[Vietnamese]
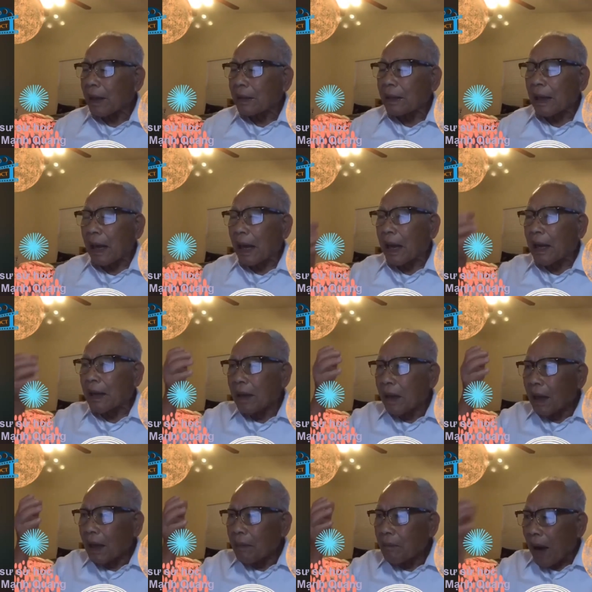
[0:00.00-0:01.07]
thì
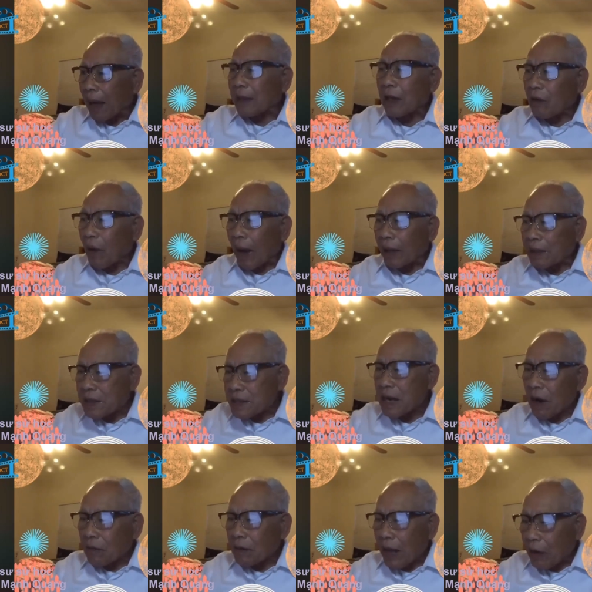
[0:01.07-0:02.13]
ba giai đoạn chiến
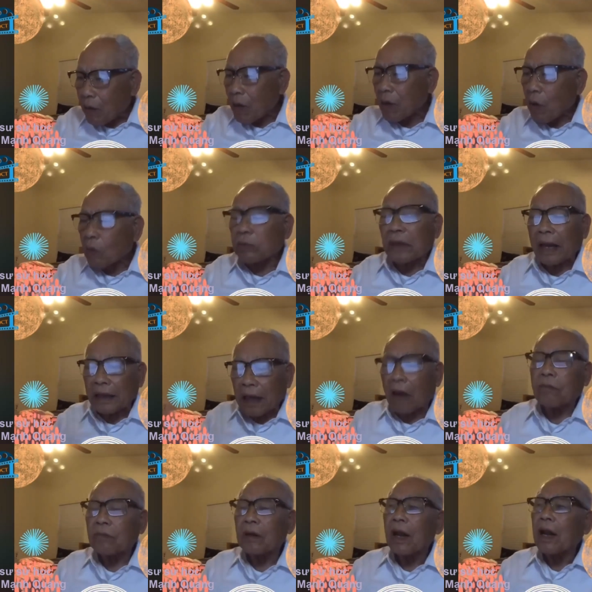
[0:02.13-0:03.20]
đấu để cuối cùng thành
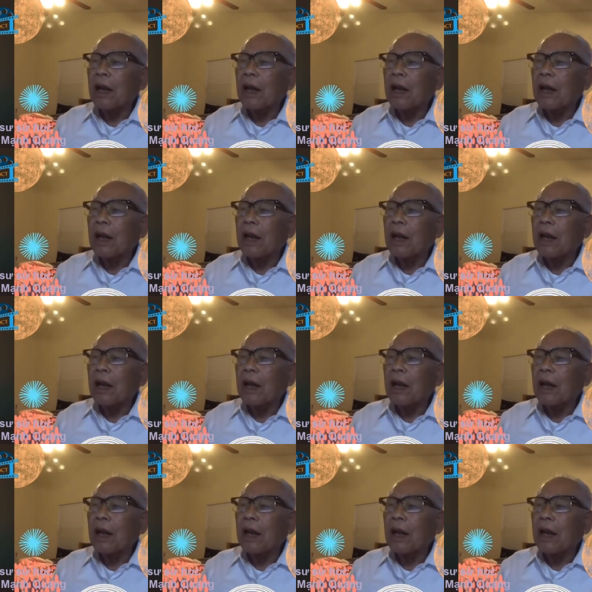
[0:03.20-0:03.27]
công.